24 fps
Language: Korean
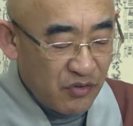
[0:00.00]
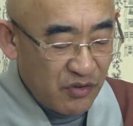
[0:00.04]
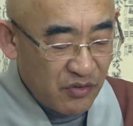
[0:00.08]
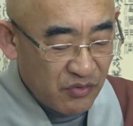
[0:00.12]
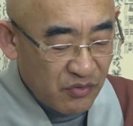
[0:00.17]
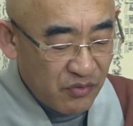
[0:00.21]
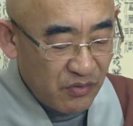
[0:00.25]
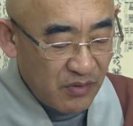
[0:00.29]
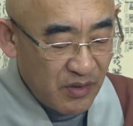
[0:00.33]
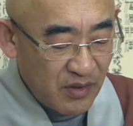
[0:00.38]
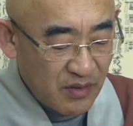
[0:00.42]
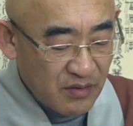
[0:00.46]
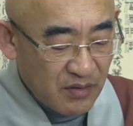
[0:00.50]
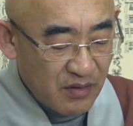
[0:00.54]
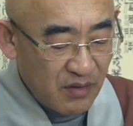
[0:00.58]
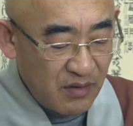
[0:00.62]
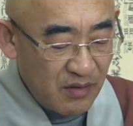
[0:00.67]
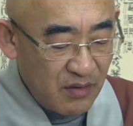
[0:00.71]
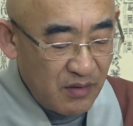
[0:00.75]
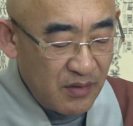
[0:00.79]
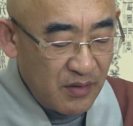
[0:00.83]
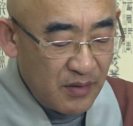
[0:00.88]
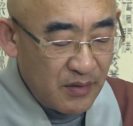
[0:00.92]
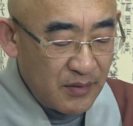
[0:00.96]
죄송해서
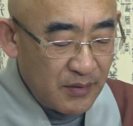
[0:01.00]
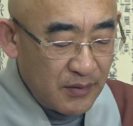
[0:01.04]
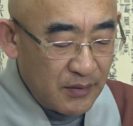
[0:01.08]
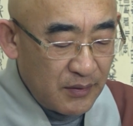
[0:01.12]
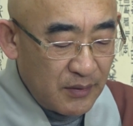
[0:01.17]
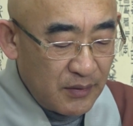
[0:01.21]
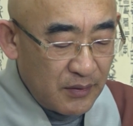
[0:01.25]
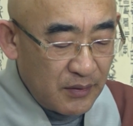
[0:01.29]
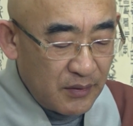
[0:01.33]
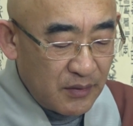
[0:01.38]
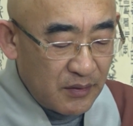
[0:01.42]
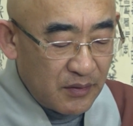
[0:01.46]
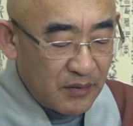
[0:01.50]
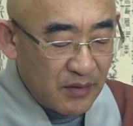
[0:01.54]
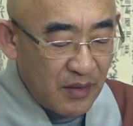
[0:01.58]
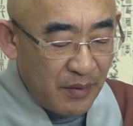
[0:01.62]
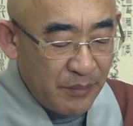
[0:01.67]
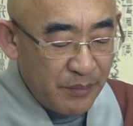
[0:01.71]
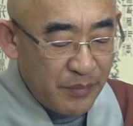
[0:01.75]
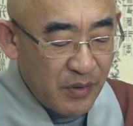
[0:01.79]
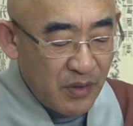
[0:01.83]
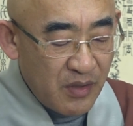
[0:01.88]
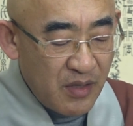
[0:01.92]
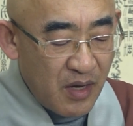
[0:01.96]

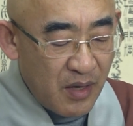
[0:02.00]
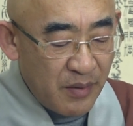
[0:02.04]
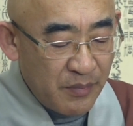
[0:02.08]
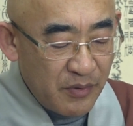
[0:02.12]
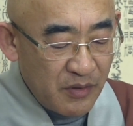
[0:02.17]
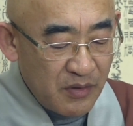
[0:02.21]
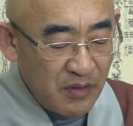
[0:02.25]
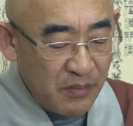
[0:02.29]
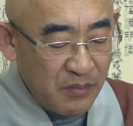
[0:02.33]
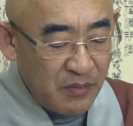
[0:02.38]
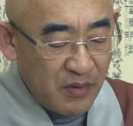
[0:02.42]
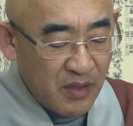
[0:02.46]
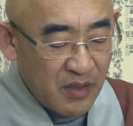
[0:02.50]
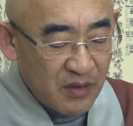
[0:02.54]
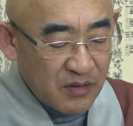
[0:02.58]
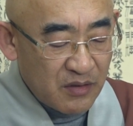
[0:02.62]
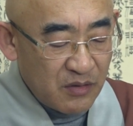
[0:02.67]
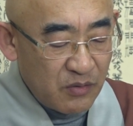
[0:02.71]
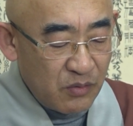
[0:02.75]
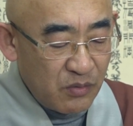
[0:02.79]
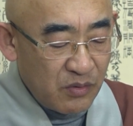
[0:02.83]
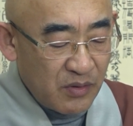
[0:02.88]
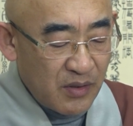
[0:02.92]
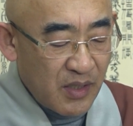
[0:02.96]
남편이 아버님이랑
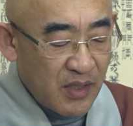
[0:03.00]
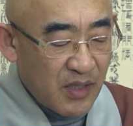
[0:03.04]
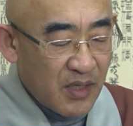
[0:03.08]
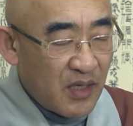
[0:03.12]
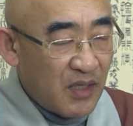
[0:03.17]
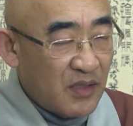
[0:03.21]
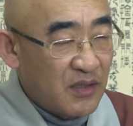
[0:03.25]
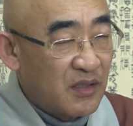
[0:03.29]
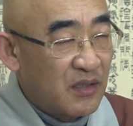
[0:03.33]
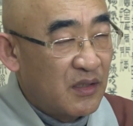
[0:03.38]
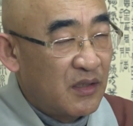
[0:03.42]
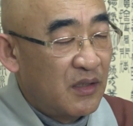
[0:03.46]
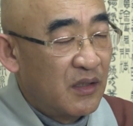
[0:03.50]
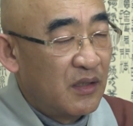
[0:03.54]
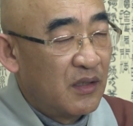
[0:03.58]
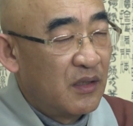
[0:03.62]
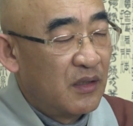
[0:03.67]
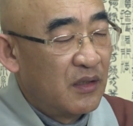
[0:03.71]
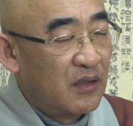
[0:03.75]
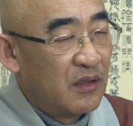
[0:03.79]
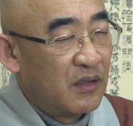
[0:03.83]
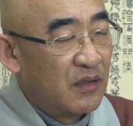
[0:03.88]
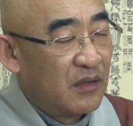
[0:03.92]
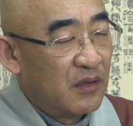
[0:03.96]
들어올 때까지
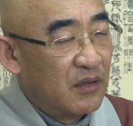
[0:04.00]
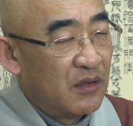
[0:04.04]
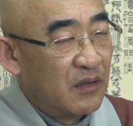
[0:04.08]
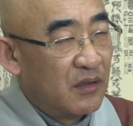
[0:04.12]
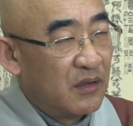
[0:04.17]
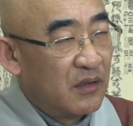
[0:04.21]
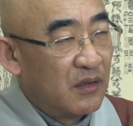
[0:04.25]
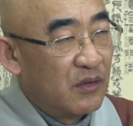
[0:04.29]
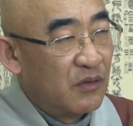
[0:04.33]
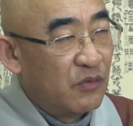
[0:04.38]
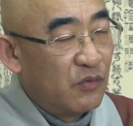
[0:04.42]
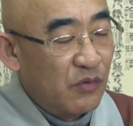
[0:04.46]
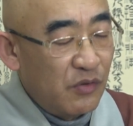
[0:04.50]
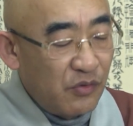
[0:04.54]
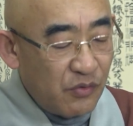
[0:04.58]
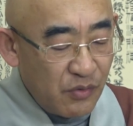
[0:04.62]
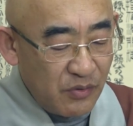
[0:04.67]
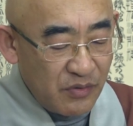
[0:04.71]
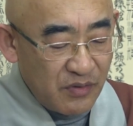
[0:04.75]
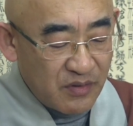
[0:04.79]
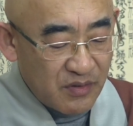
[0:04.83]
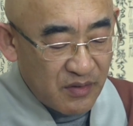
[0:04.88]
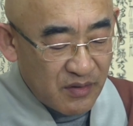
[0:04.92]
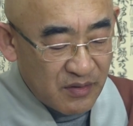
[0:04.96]

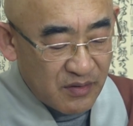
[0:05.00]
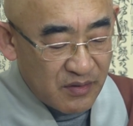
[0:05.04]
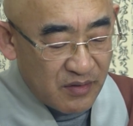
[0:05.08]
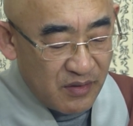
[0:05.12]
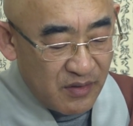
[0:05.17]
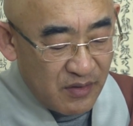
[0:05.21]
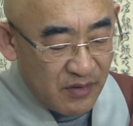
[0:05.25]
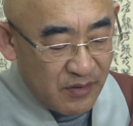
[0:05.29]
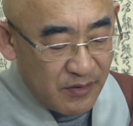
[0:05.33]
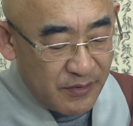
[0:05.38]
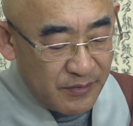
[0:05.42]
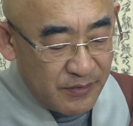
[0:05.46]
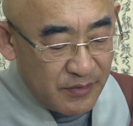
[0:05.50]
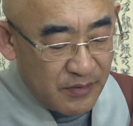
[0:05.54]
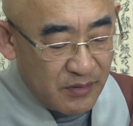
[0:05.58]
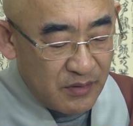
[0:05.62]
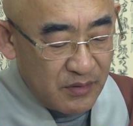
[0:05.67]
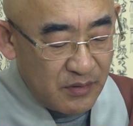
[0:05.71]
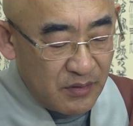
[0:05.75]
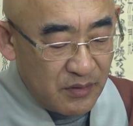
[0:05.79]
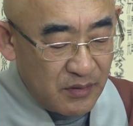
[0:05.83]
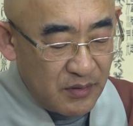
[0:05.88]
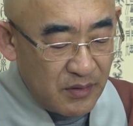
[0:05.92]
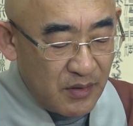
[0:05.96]
울고 있었어요.
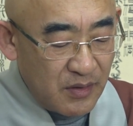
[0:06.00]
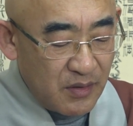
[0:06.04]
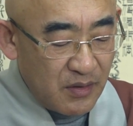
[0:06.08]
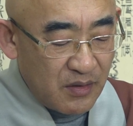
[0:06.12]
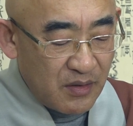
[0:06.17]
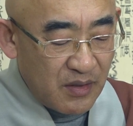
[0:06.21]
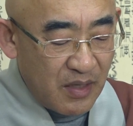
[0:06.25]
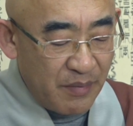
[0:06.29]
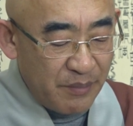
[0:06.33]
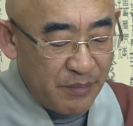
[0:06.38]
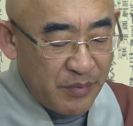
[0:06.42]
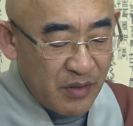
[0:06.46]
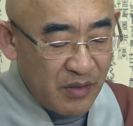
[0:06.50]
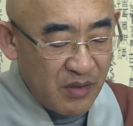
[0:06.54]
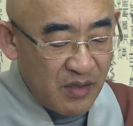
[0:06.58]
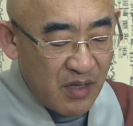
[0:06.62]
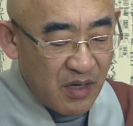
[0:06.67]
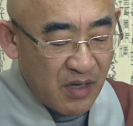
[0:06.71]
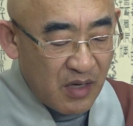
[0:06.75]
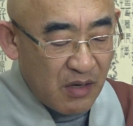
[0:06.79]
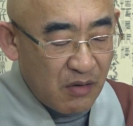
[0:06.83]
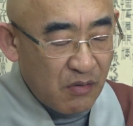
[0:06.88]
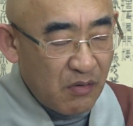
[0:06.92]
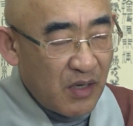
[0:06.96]
남편
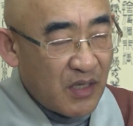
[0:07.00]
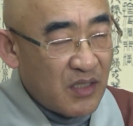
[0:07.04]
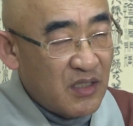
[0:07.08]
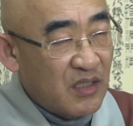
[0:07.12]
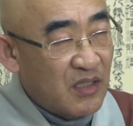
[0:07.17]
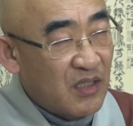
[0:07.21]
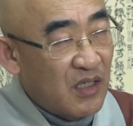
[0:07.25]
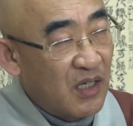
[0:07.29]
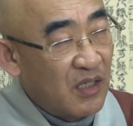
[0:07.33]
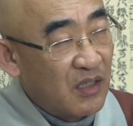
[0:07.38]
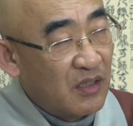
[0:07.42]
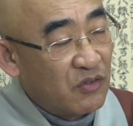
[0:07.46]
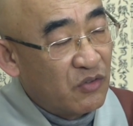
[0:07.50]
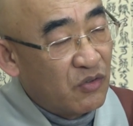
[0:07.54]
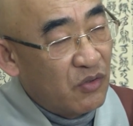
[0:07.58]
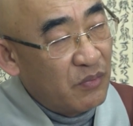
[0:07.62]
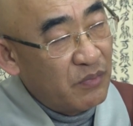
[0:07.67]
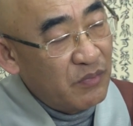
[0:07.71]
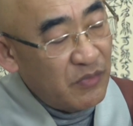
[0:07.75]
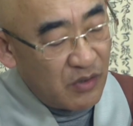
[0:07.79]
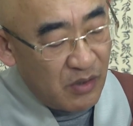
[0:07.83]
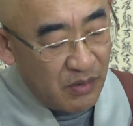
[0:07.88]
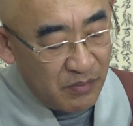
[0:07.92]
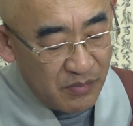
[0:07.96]
나가고 한 시간
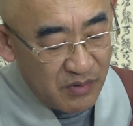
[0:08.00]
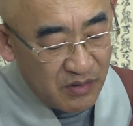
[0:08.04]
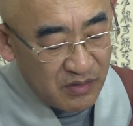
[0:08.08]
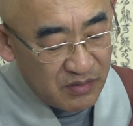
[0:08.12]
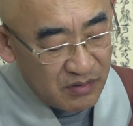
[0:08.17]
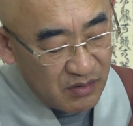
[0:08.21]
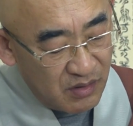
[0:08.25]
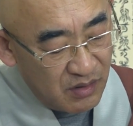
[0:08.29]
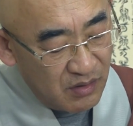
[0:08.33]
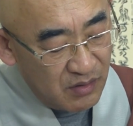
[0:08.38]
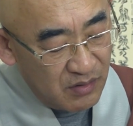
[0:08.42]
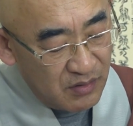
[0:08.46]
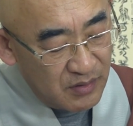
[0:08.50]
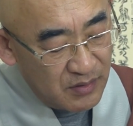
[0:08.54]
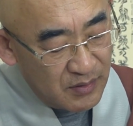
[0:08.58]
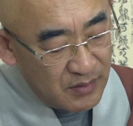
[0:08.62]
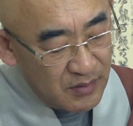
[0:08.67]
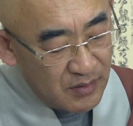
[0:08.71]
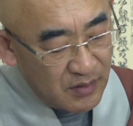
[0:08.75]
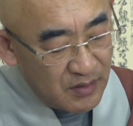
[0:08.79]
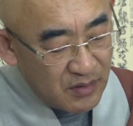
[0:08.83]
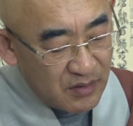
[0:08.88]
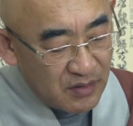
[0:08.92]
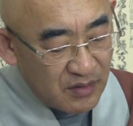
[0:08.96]
좀 넘어서
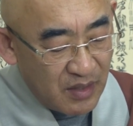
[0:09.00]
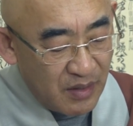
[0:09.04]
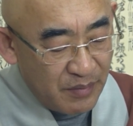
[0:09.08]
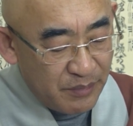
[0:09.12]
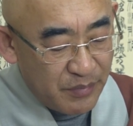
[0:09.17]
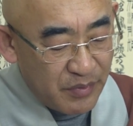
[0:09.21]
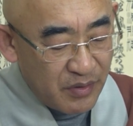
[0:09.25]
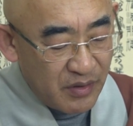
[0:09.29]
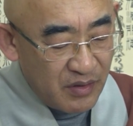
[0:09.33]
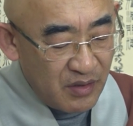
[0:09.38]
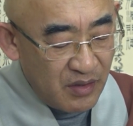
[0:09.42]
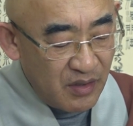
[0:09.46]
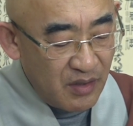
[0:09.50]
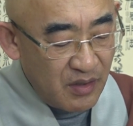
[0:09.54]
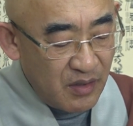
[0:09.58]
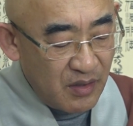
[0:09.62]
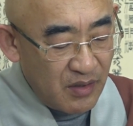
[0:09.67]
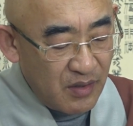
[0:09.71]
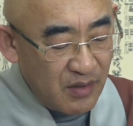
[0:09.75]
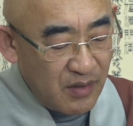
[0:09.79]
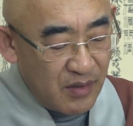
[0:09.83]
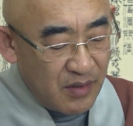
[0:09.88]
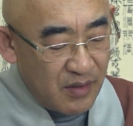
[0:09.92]
남편이